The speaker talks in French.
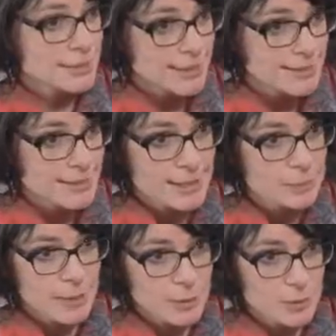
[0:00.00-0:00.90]
cette,
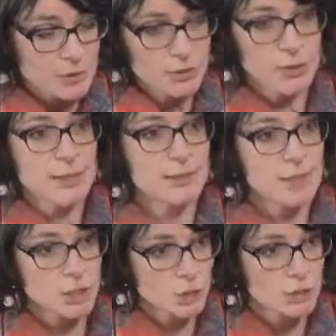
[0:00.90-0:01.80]
expérience
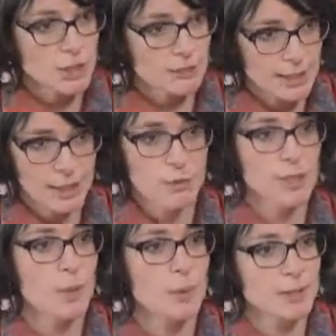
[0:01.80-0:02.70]
d'échange avec
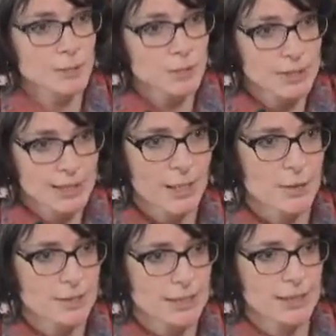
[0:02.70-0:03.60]
des représentants des
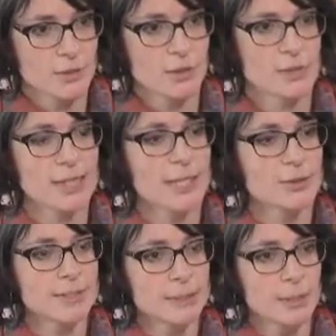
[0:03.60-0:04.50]
47, euh, des
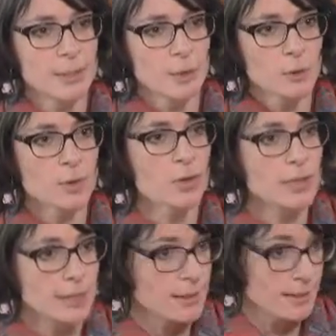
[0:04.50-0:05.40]
pays membres
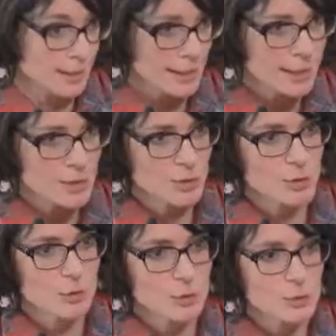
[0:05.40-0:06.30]
est très riche,
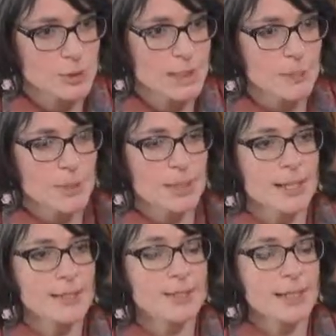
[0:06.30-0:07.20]
je m'en doute.
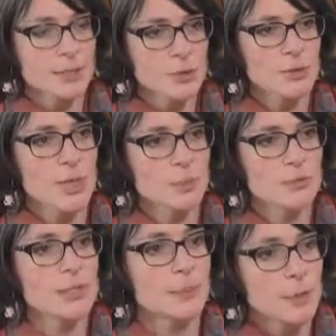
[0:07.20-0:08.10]
Qu'est-ce que cela peut
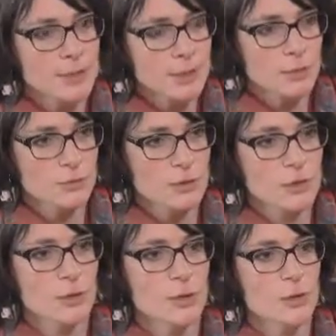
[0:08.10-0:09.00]
vous apporter dans
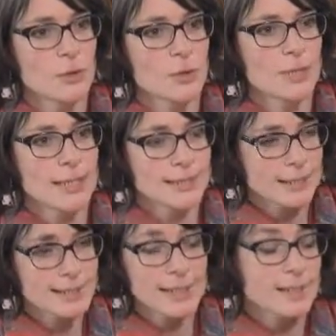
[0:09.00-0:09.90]
votre
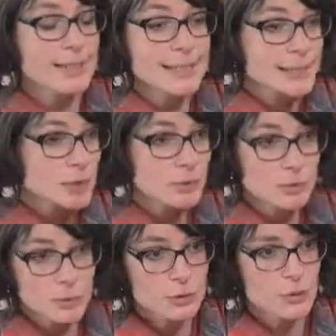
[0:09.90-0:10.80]
exercice, dans l'exercice de vos
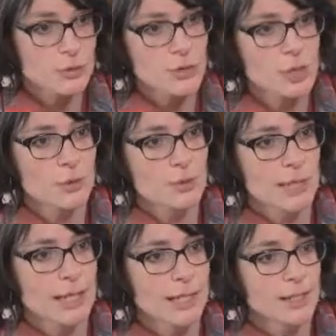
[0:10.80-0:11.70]
fonctions en tant qu'élu
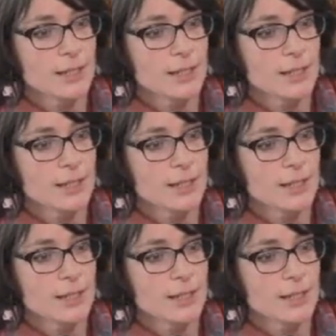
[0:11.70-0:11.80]
local